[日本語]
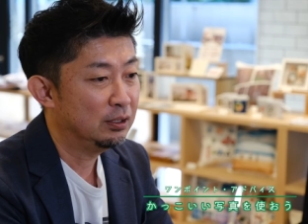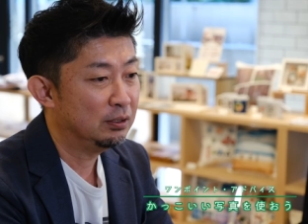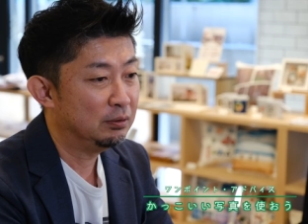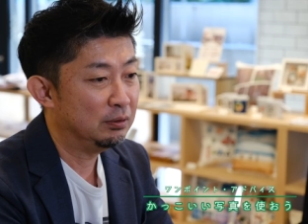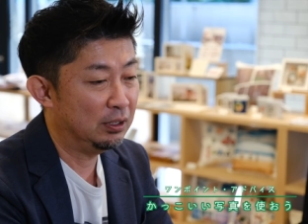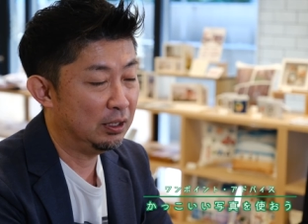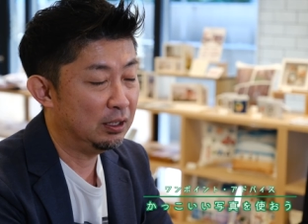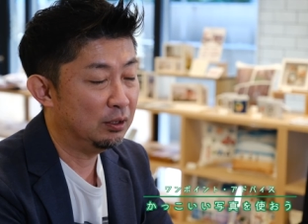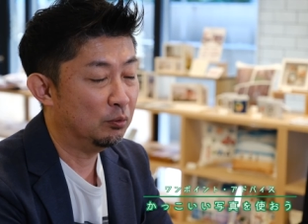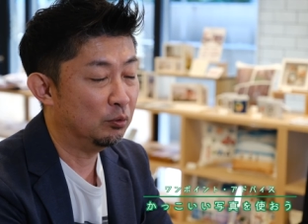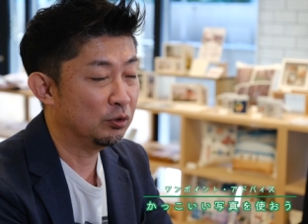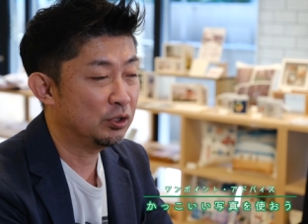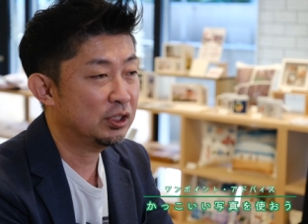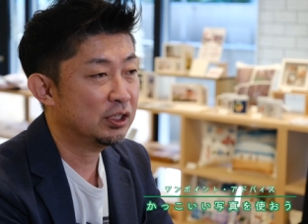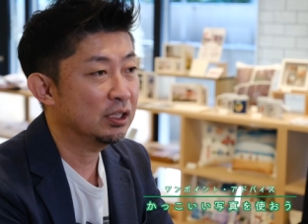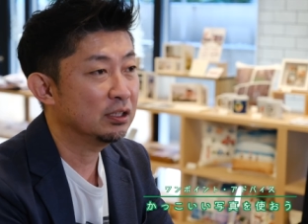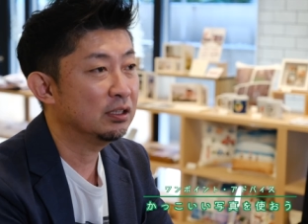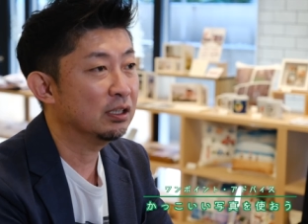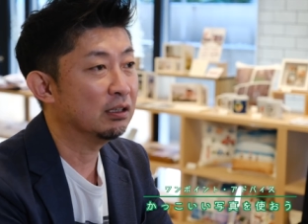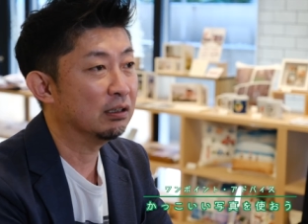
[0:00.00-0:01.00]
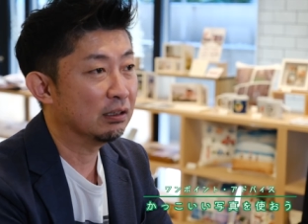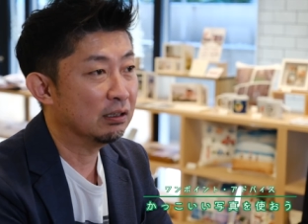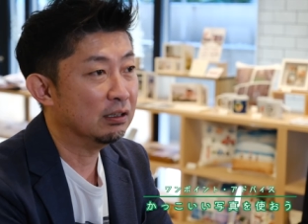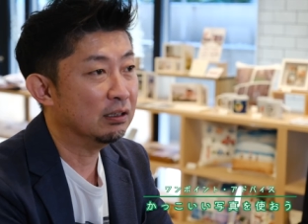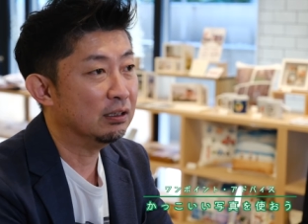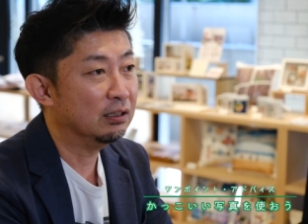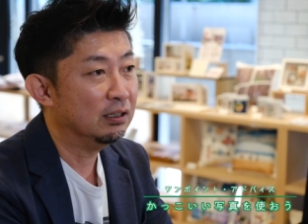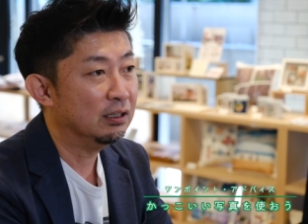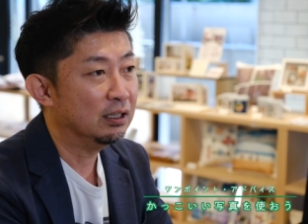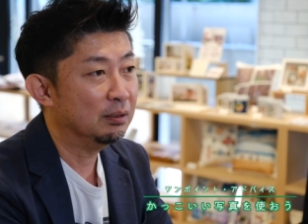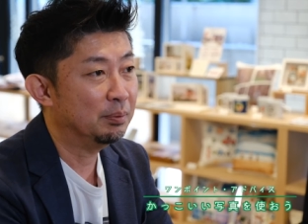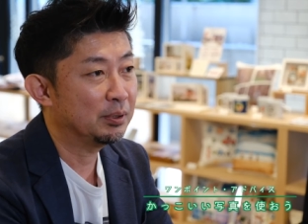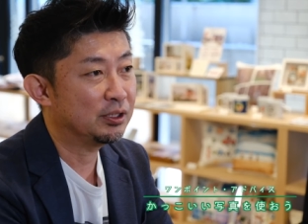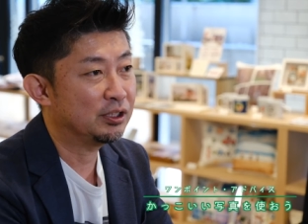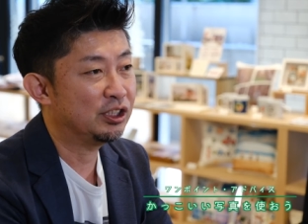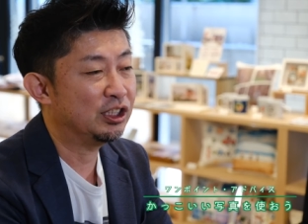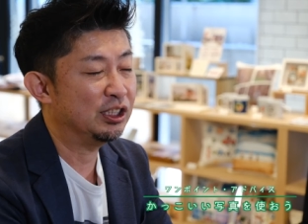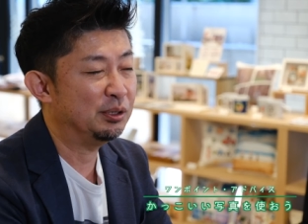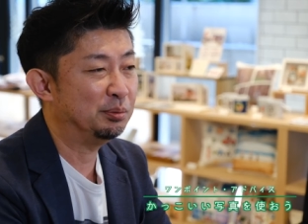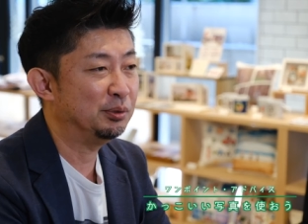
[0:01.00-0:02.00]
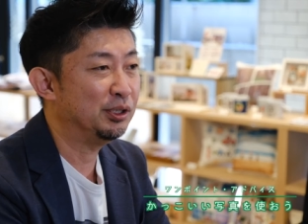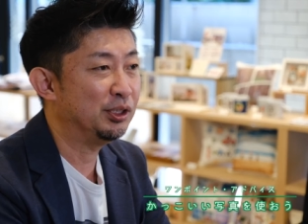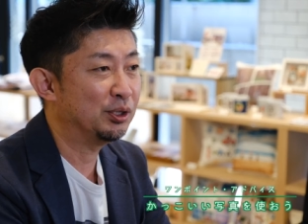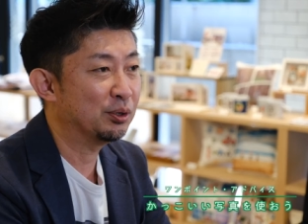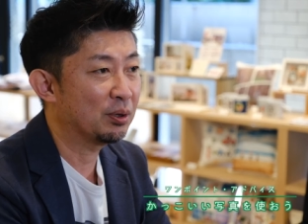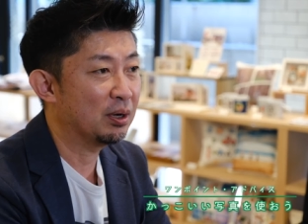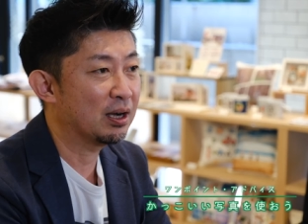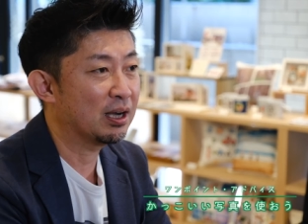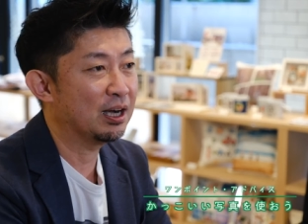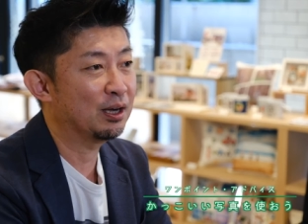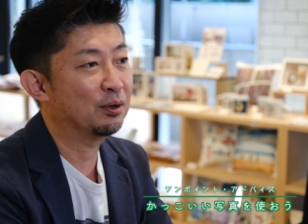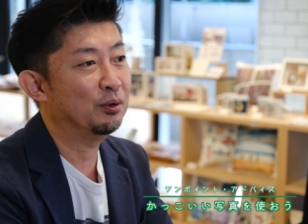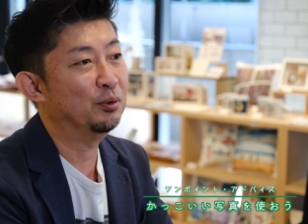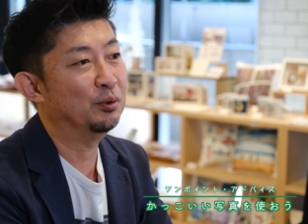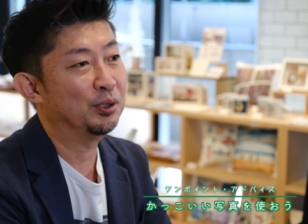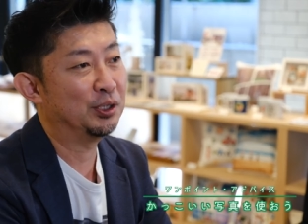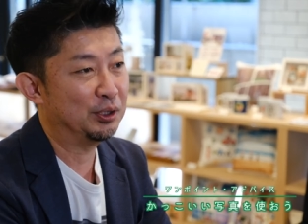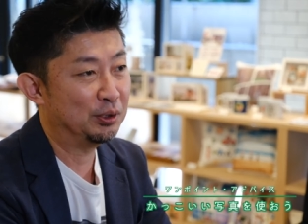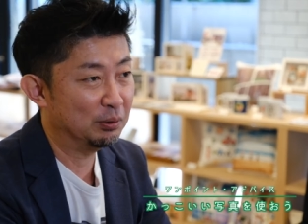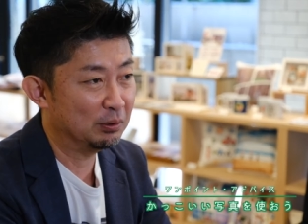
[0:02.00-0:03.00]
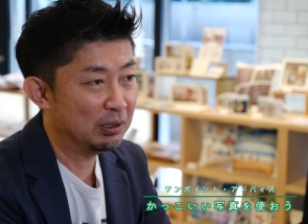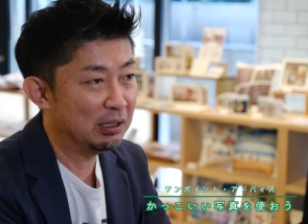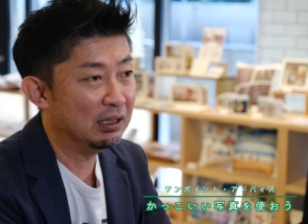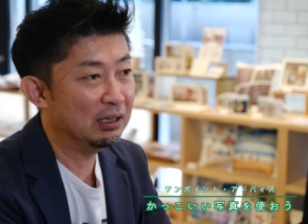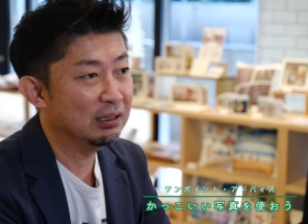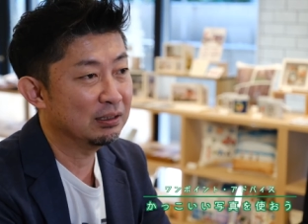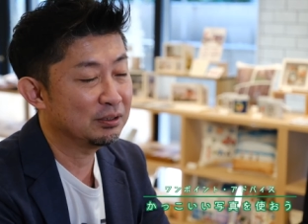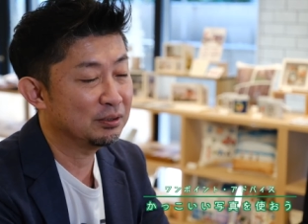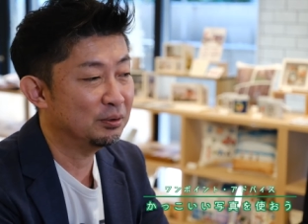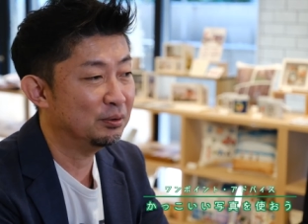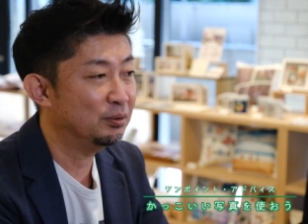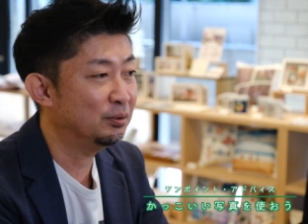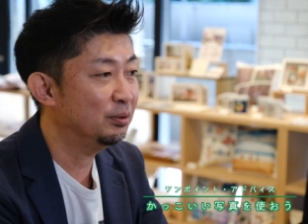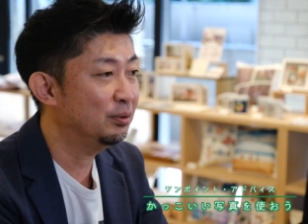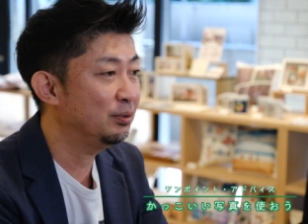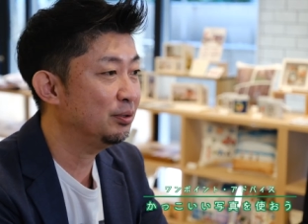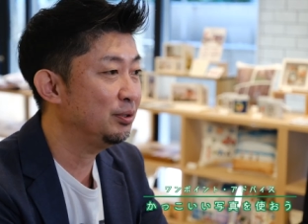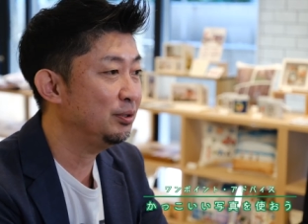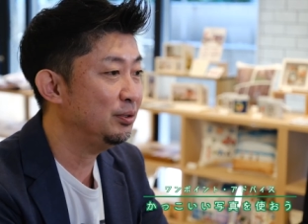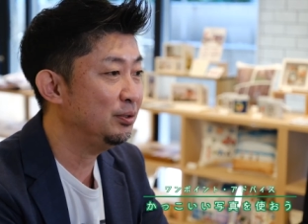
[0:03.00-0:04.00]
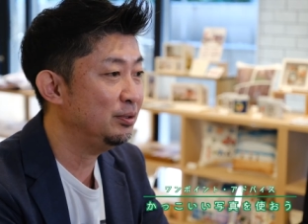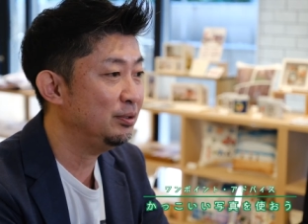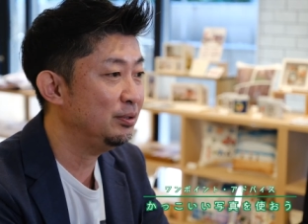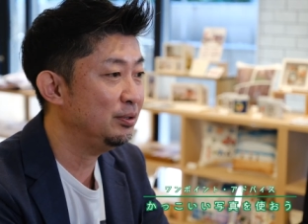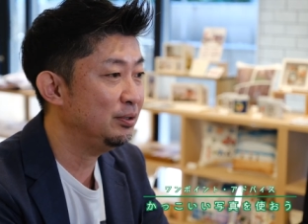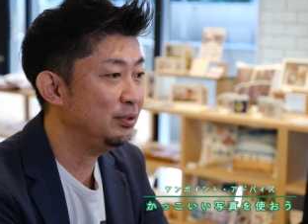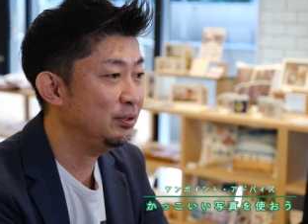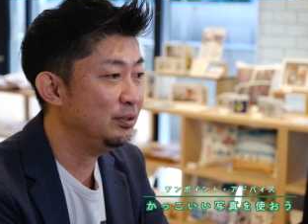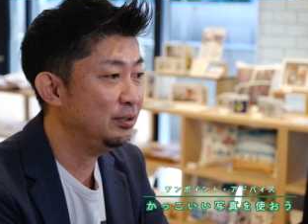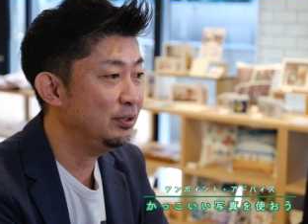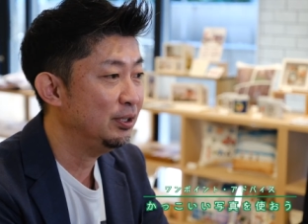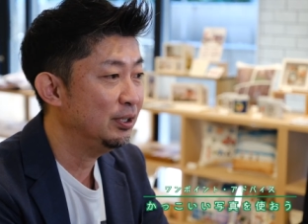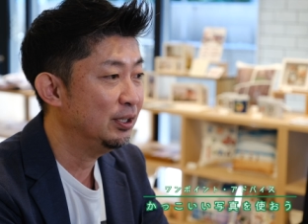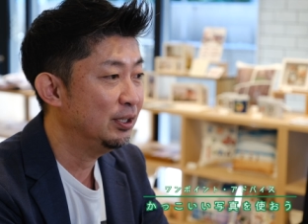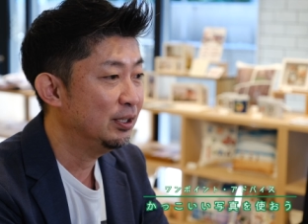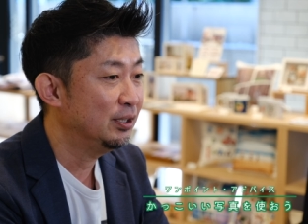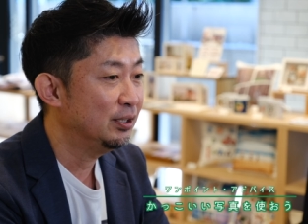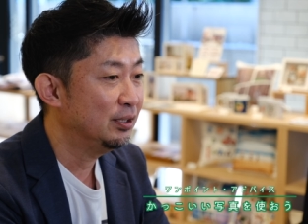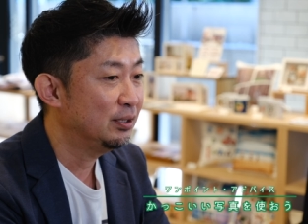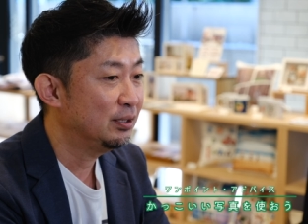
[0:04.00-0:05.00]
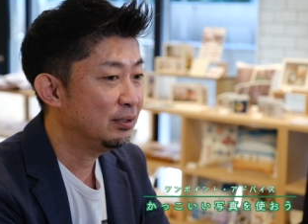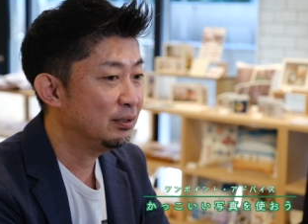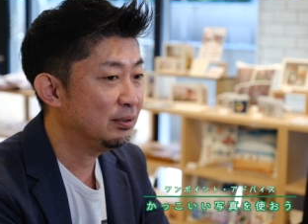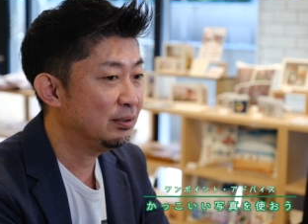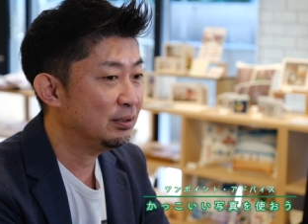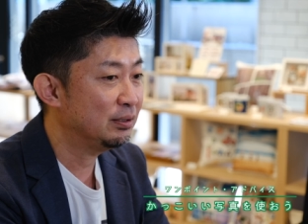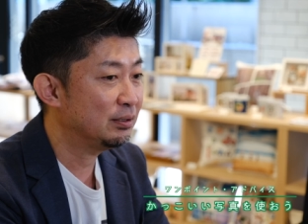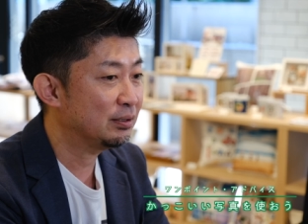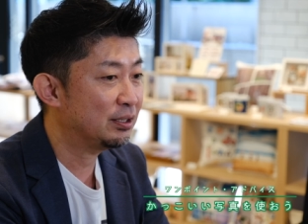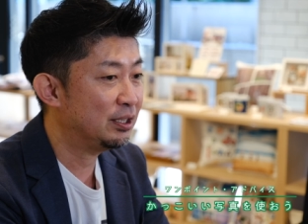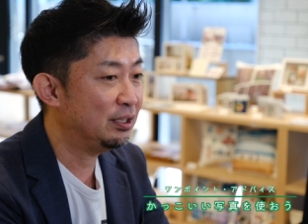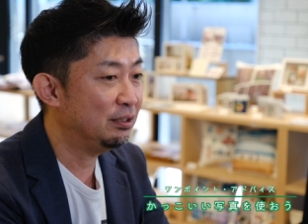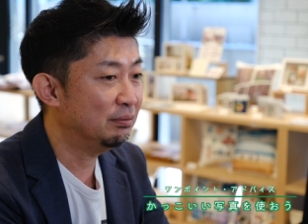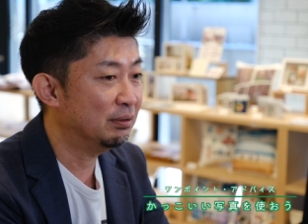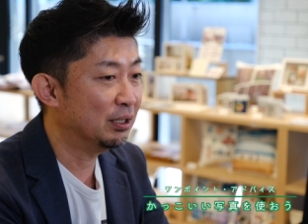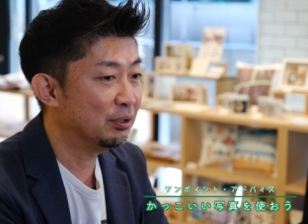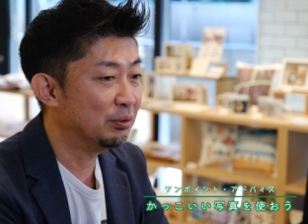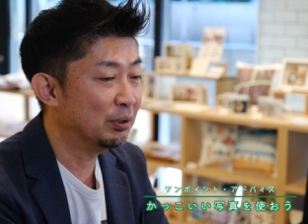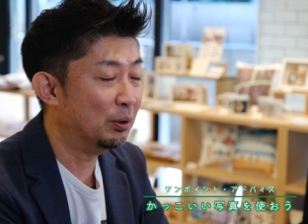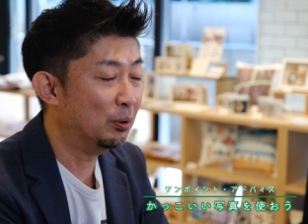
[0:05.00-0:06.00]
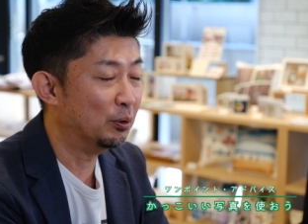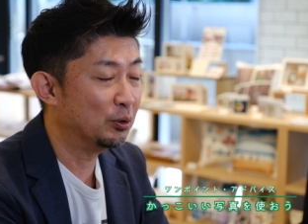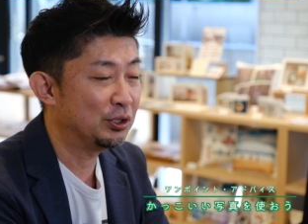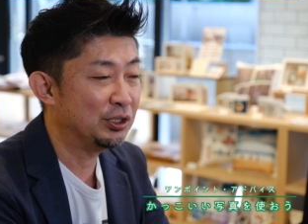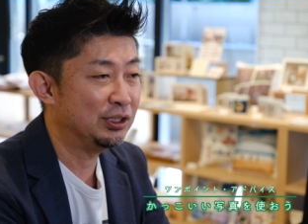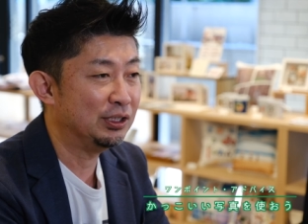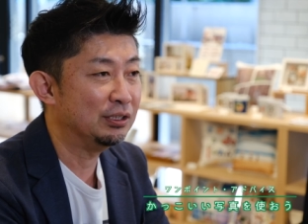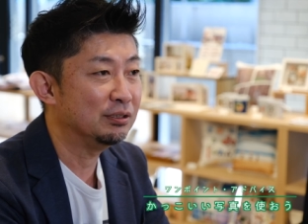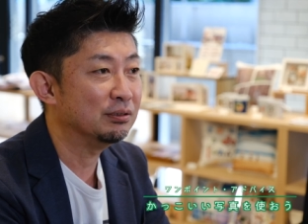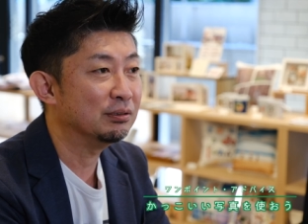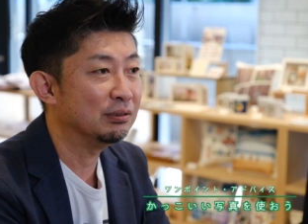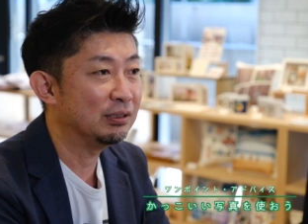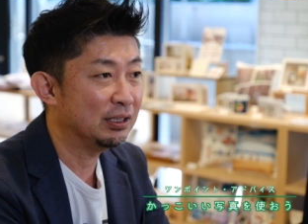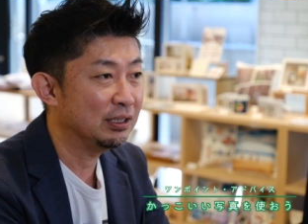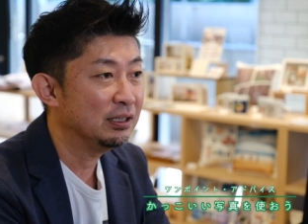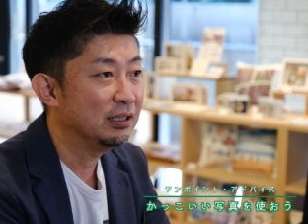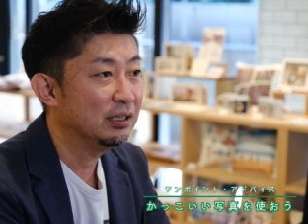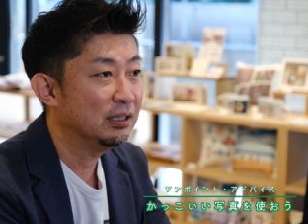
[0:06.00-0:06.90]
うねおじさんだからやっぱり渋いとかかっこいいとかそういう、えー、キーワードが欲しいですよね。